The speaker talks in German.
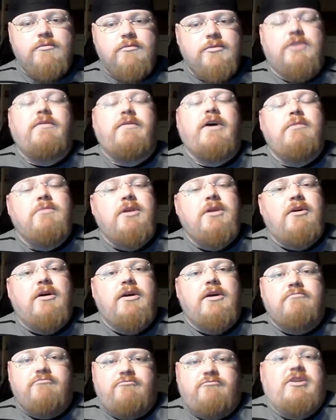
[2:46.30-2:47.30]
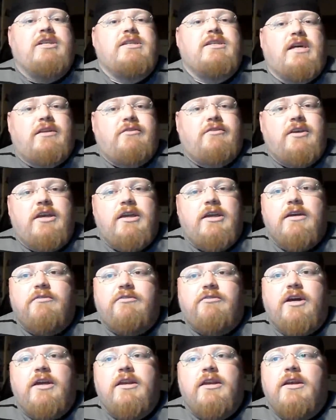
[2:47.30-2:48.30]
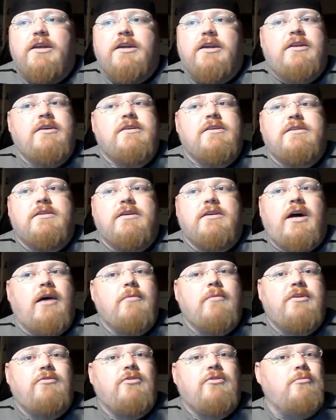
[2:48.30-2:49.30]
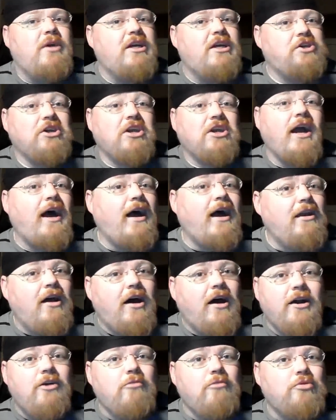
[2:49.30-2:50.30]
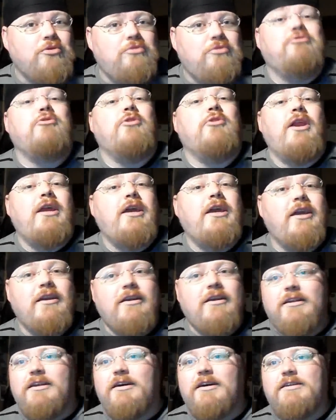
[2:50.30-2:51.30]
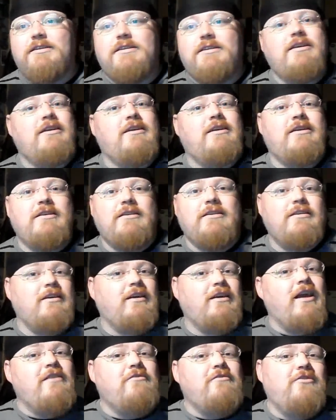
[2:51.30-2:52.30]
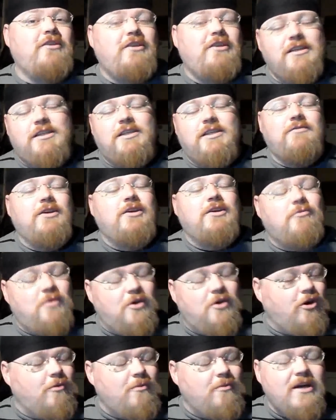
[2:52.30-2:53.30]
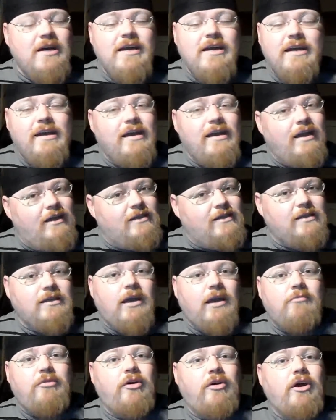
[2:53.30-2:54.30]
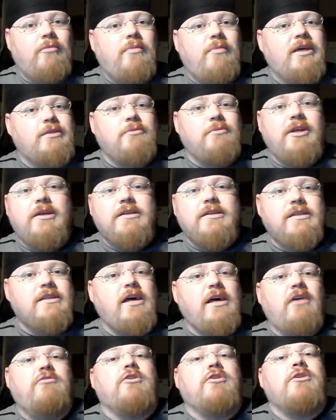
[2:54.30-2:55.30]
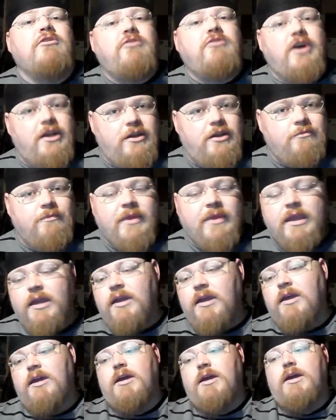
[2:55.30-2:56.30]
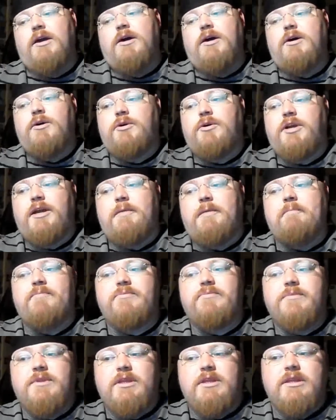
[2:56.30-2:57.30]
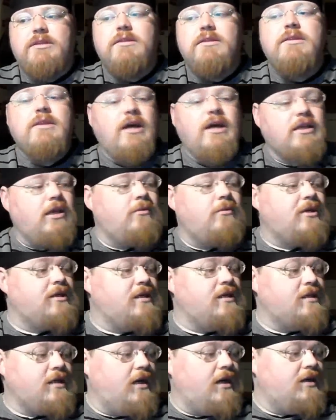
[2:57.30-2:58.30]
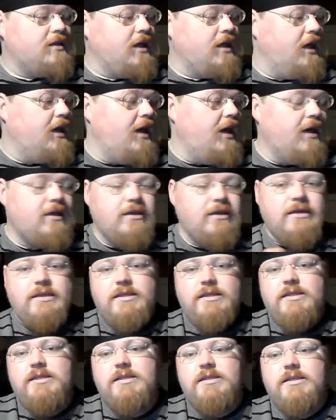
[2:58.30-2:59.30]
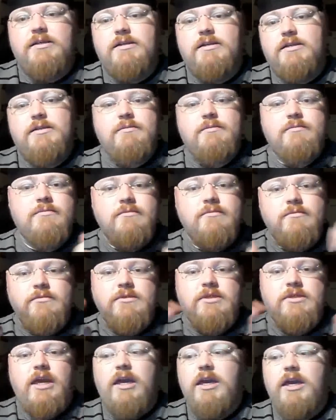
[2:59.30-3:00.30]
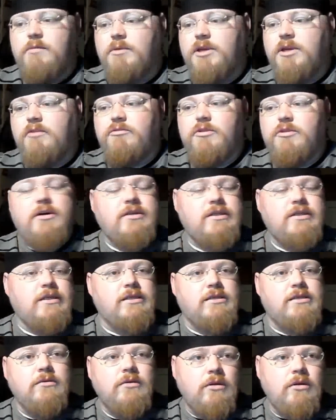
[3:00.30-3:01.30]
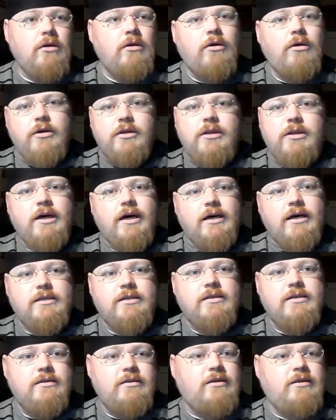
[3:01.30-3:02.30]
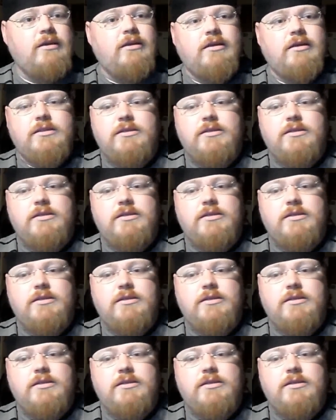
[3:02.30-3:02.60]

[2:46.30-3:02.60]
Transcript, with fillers: Soweit mir wie gesagt, inner verinnerlicht ist, habe ich von Magic kein Angebot vorliegen, dass ich äh, Geld für dieses Video bekomme. Es ist kein Product Placement, es ist einfach nur Fandom. Okay. Nachdem das jetzt alles geklärt ist, ähm, gehe ich mal davon aus, dass nur noch Leute da sind, die